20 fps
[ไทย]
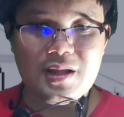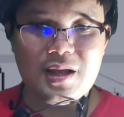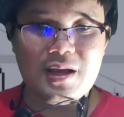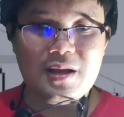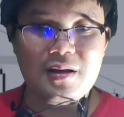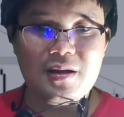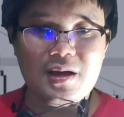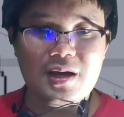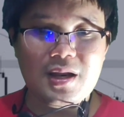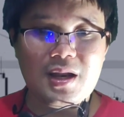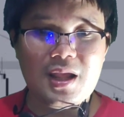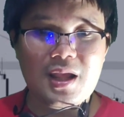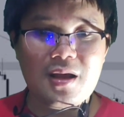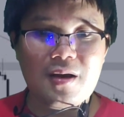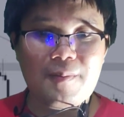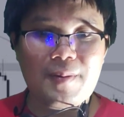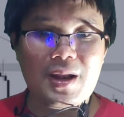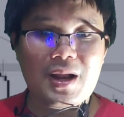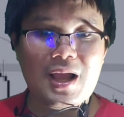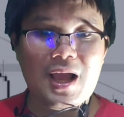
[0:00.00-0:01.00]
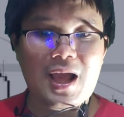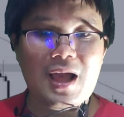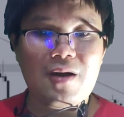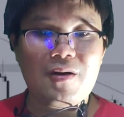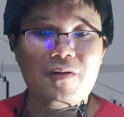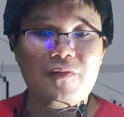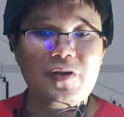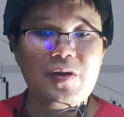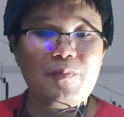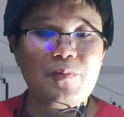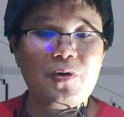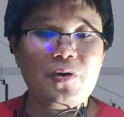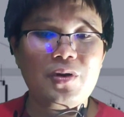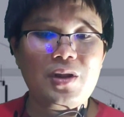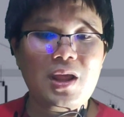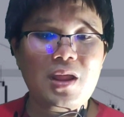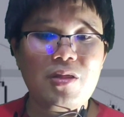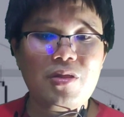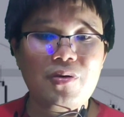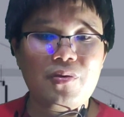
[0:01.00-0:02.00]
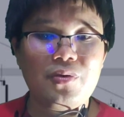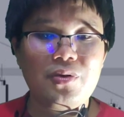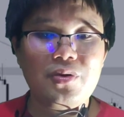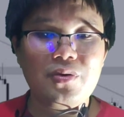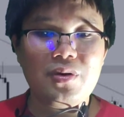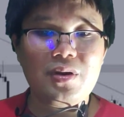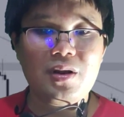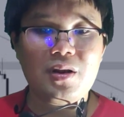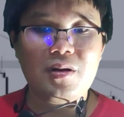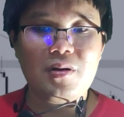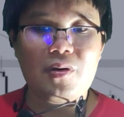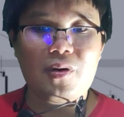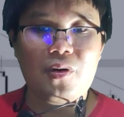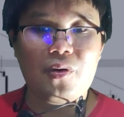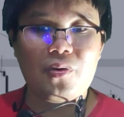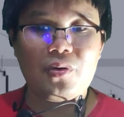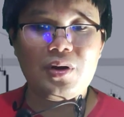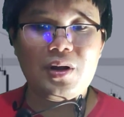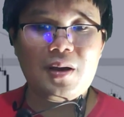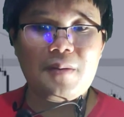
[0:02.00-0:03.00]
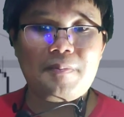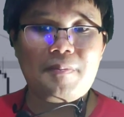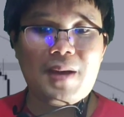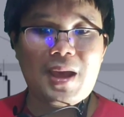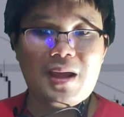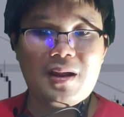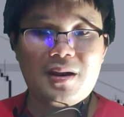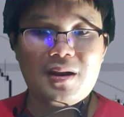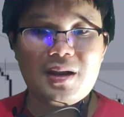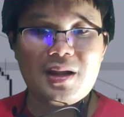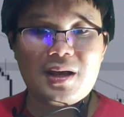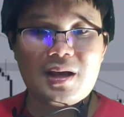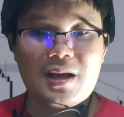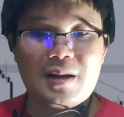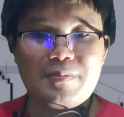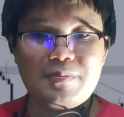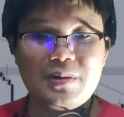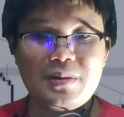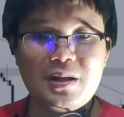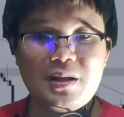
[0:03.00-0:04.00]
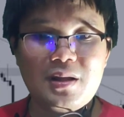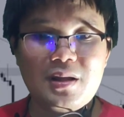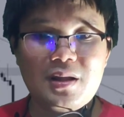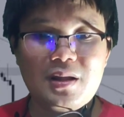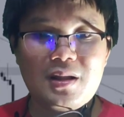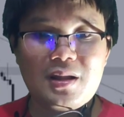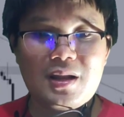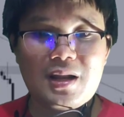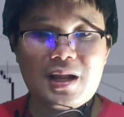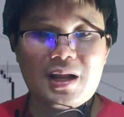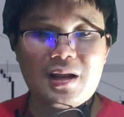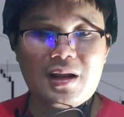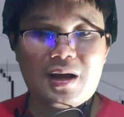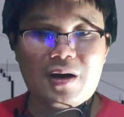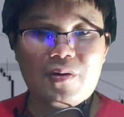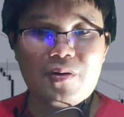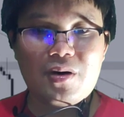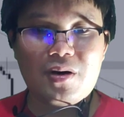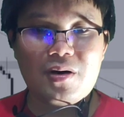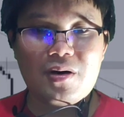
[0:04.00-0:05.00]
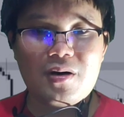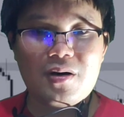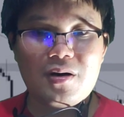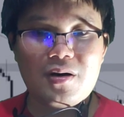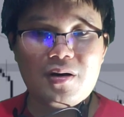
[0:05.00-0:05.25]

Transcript: นะ อันนี้ก็เป็นค่าของฟิโบที่ 0.618 นะครับ ฉะนั้นเขาก็